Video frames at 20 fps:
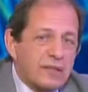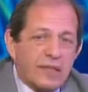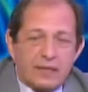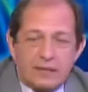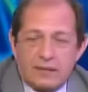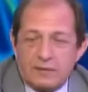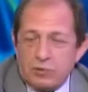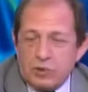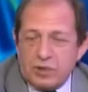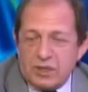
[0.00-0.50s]

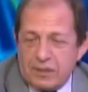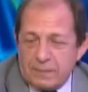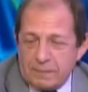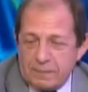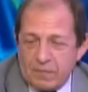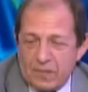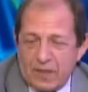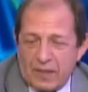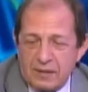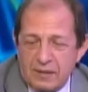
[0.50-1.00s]
yani
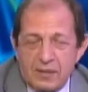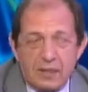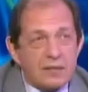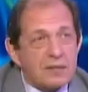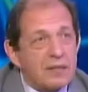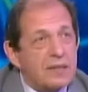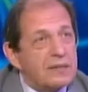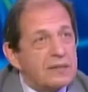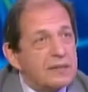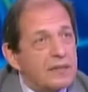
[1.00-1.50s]
hisse
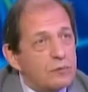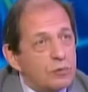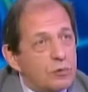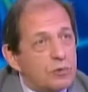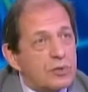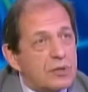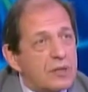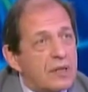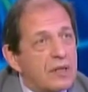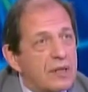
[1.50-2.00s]
senedine
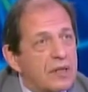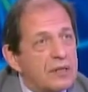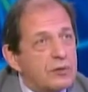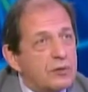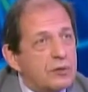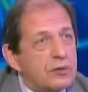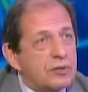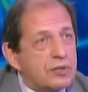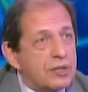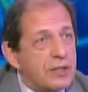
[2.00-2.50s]
100 lira
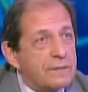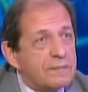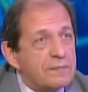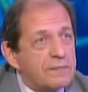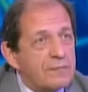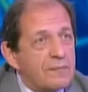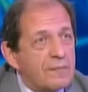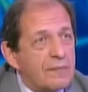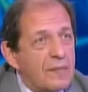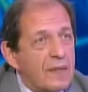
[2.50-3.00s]
ayırıyorsa
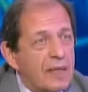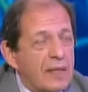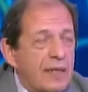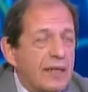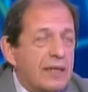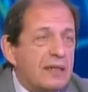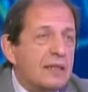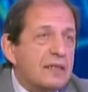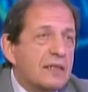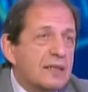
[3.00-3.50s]

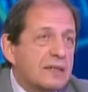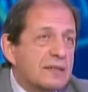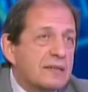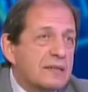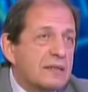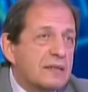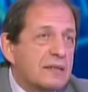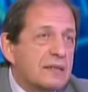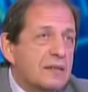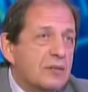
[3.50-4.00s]
50
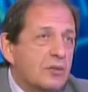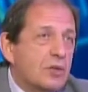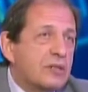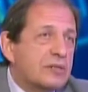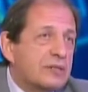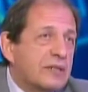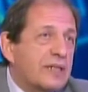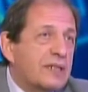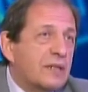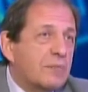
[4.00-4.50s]
lirası
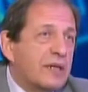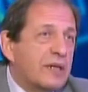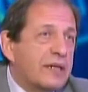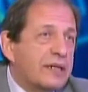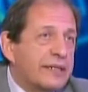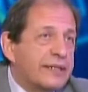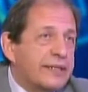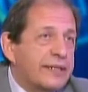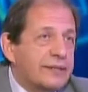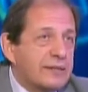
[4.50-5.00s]
4 tane
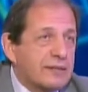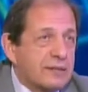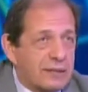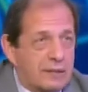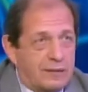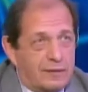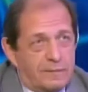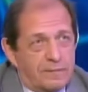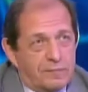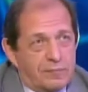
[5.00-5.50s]
bankaya ayırsın.